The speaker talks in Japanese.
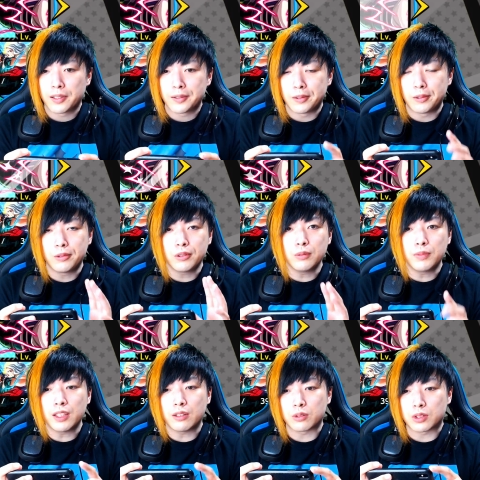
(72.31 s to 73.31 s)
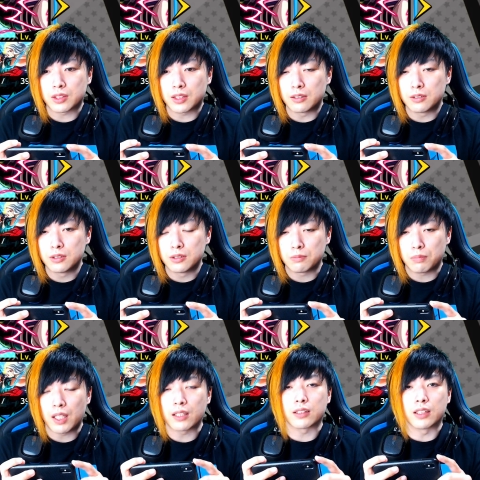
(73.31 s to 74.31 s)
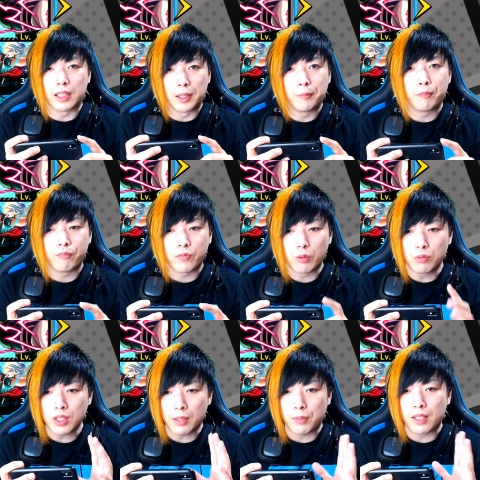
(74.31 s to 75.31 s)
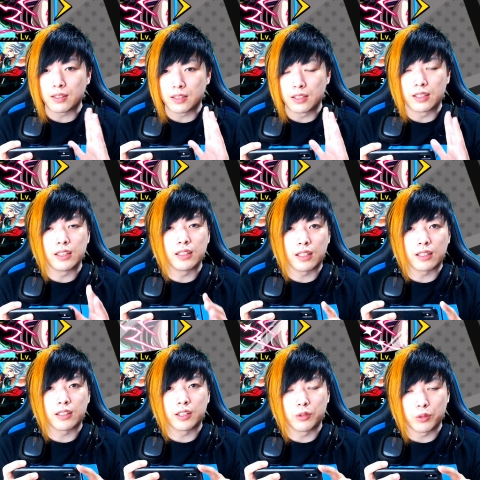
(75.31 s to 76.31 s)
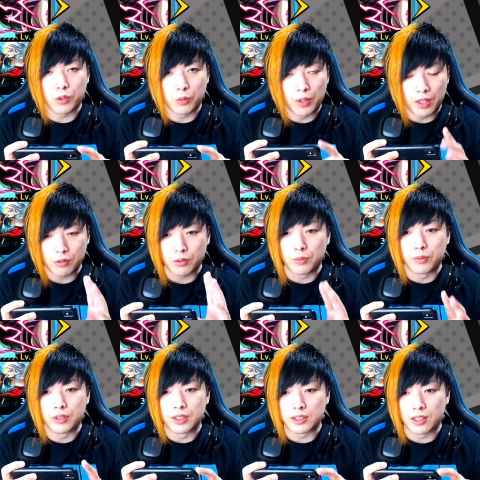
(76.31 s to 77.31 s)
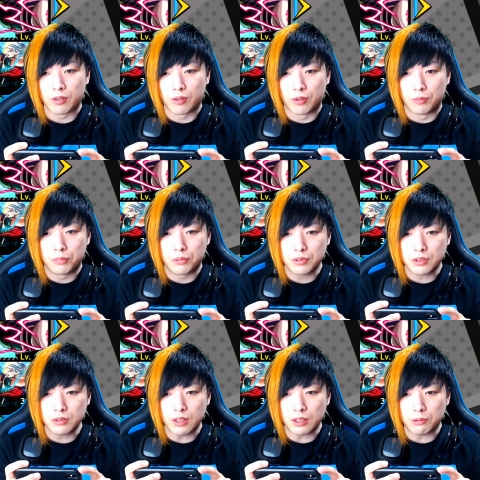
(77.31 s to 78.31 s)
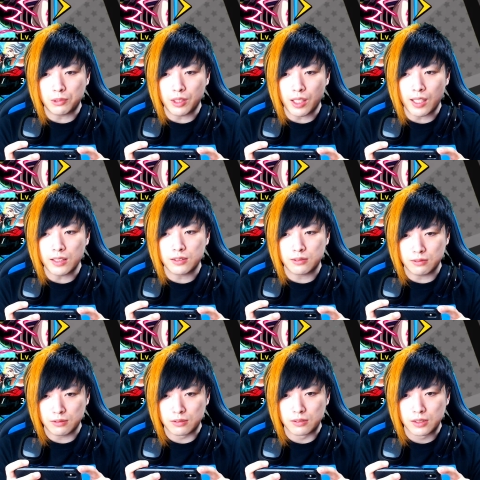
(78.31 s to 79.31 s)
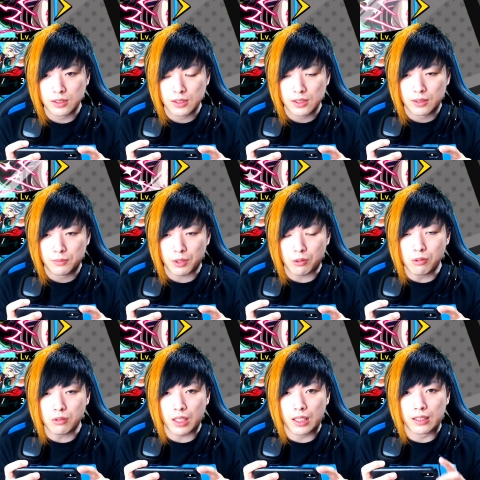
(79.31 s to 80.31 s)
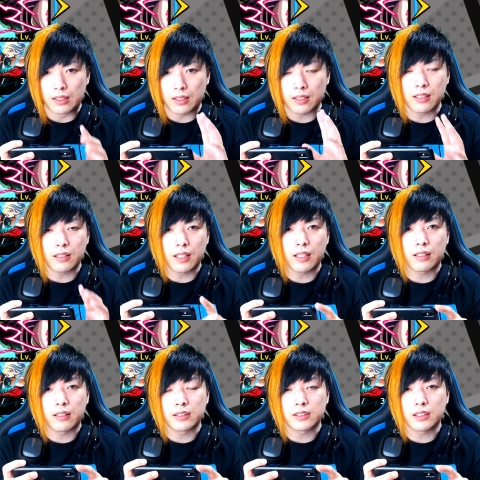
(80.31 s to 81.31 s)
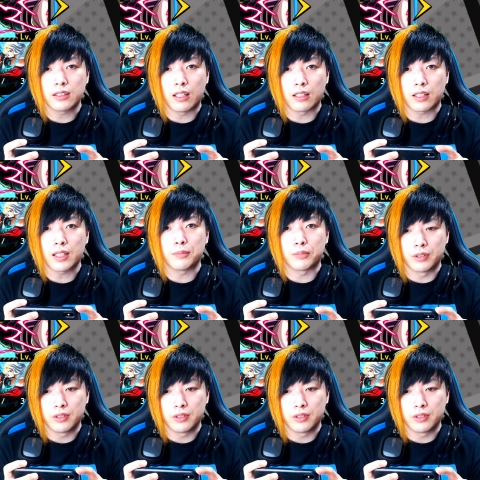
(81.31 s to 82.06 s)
オールマイト使うパーティー、どんなパーティーがいいかっていうところもあると思うんですけど、僕はとりあえず、まあ、今回敵がね、完全に破タイプ